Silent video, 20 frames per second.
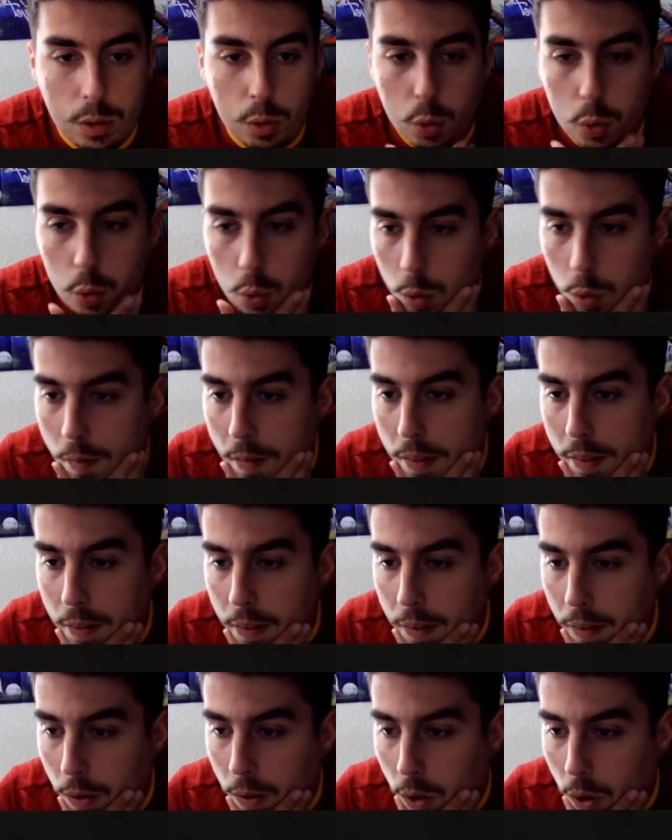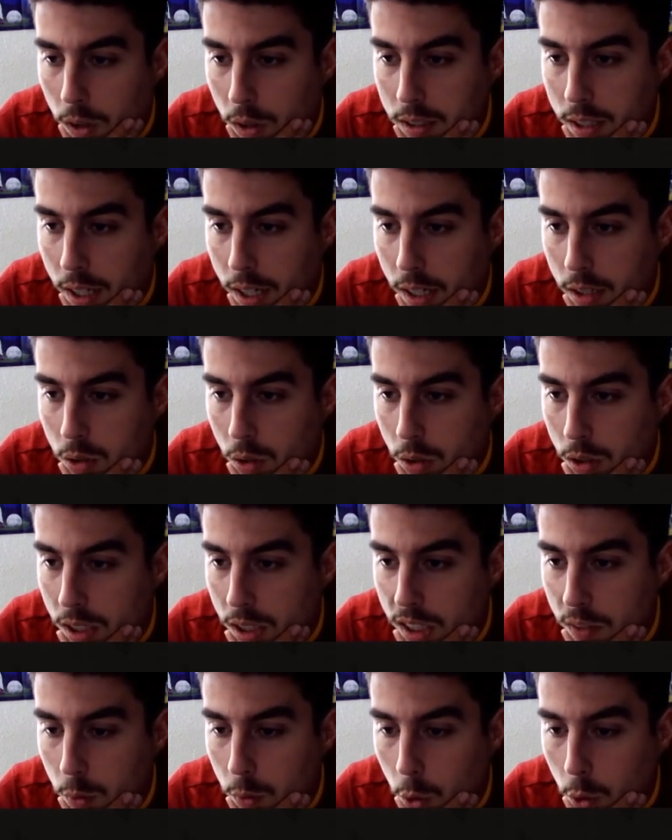du coup on a donc
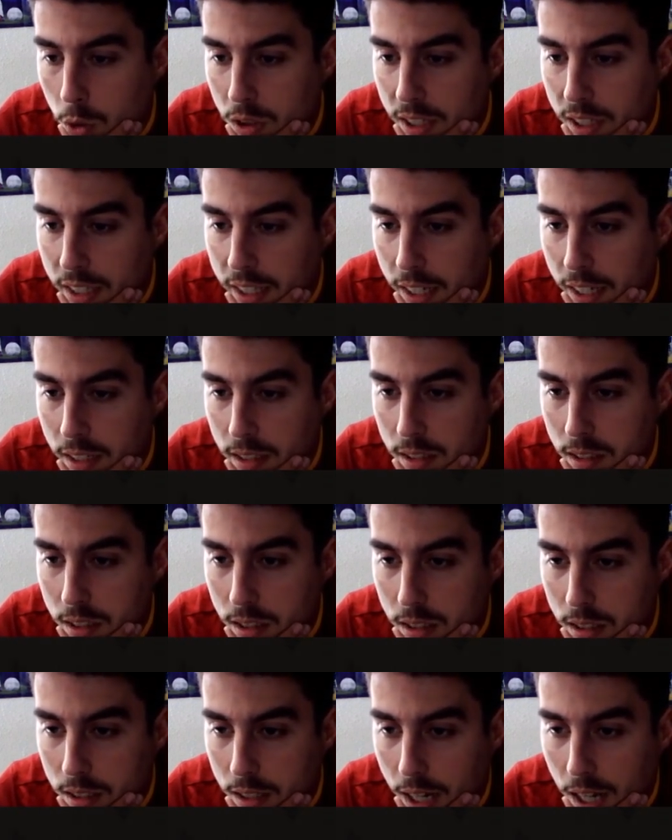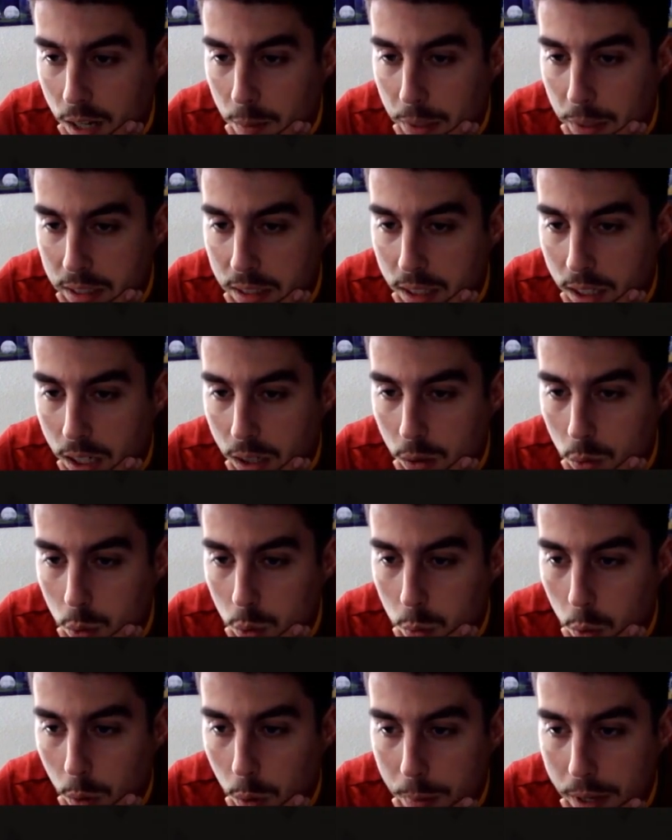Ivo Rodriguez, Almada ou
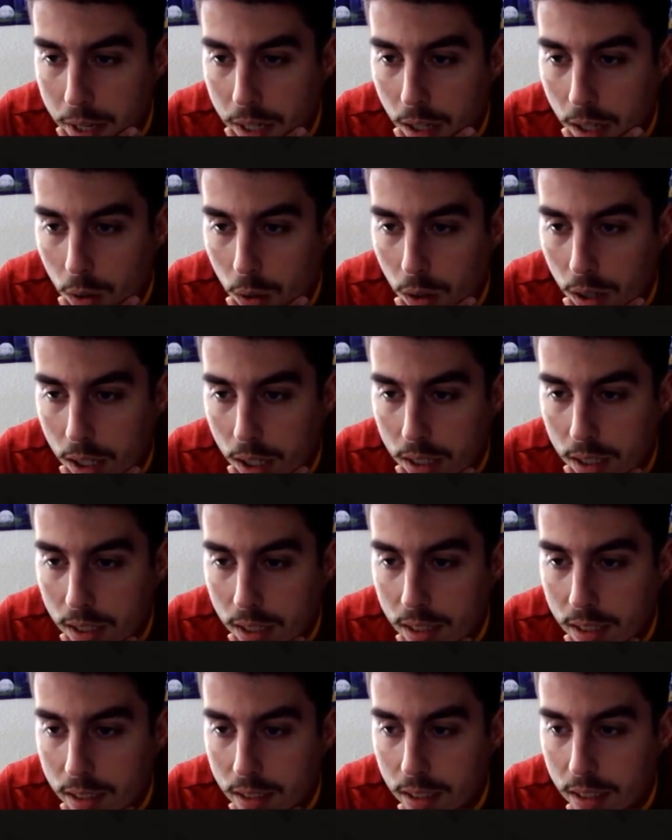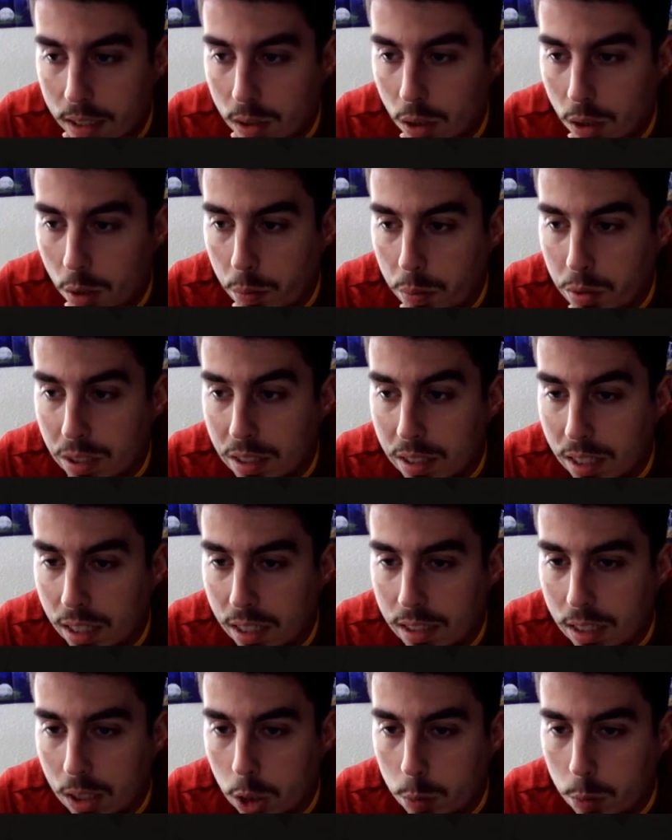Brobey. Alors là, qui c'est qui sera le plus
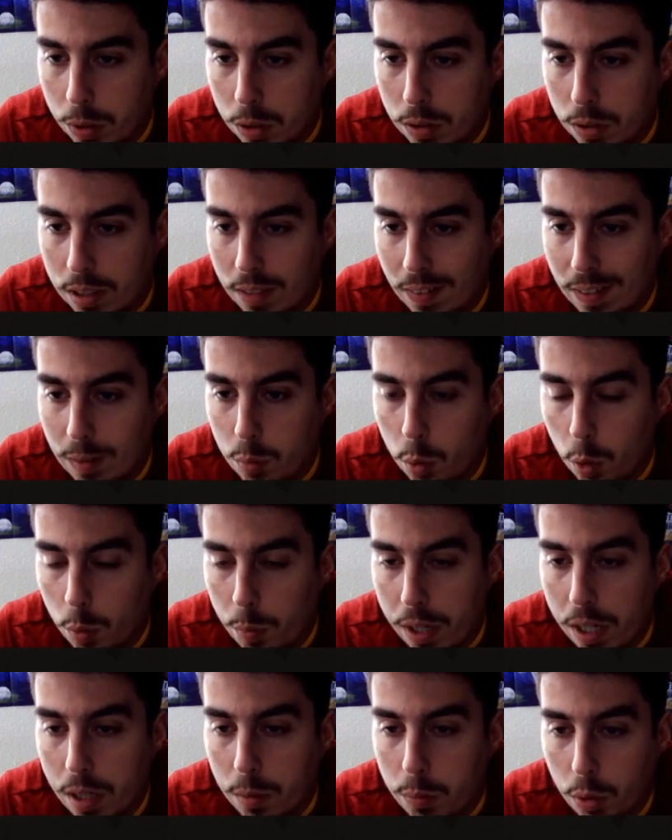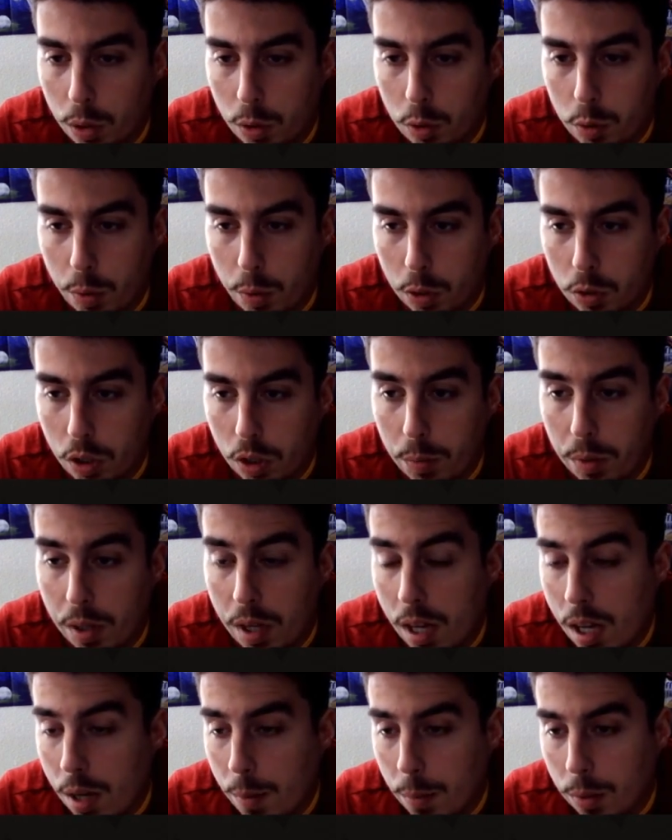intéressant Je pense que ça va être Brobey pour un super sub.
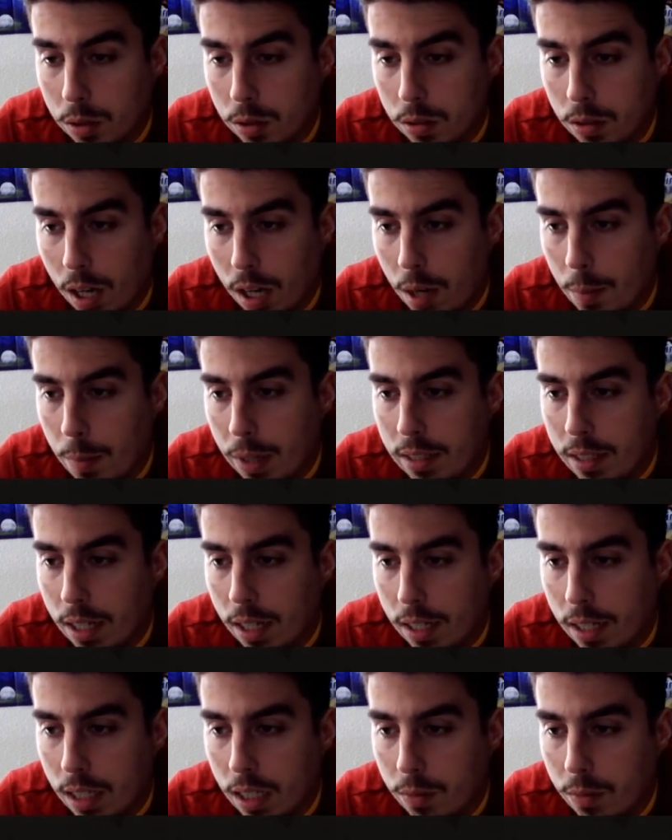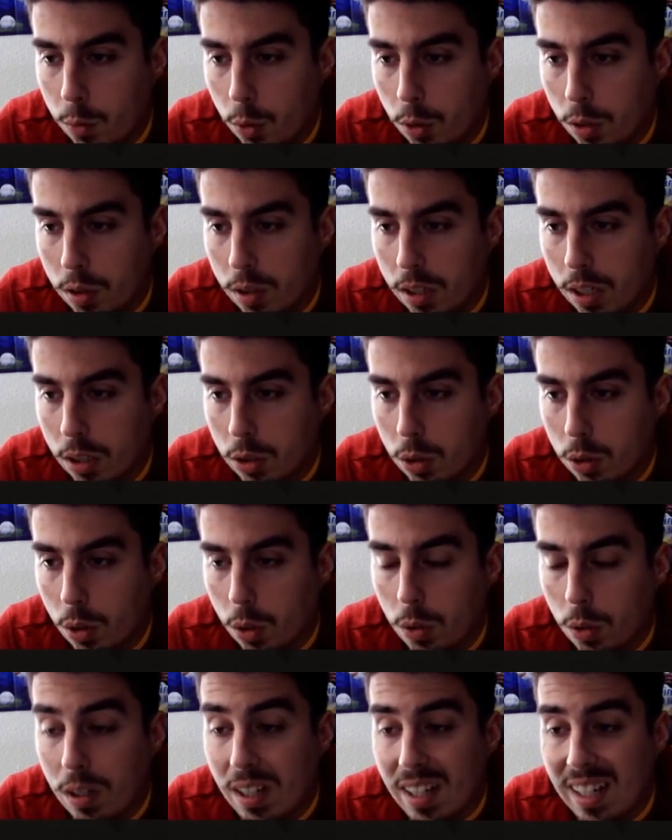Parce que Almada et Ivo Rodriguez
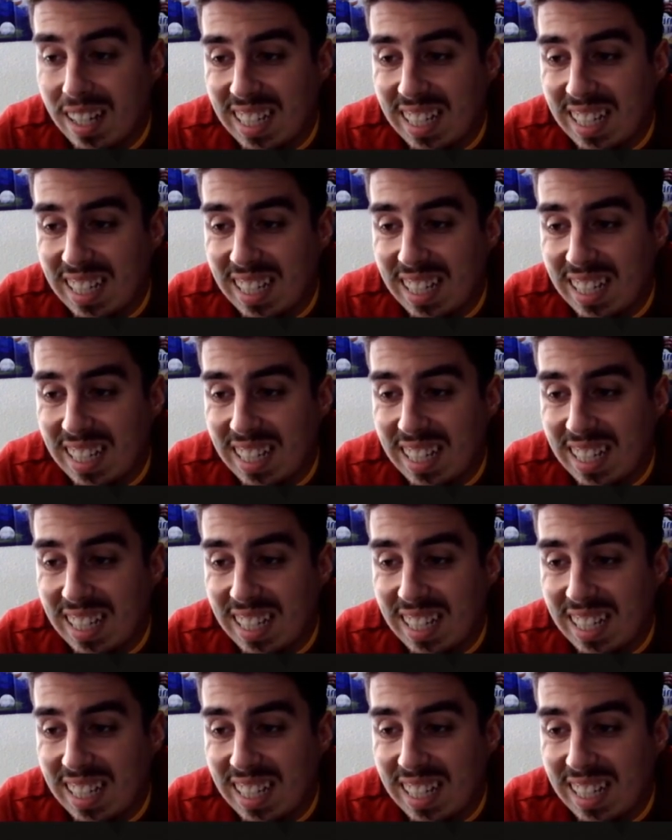seront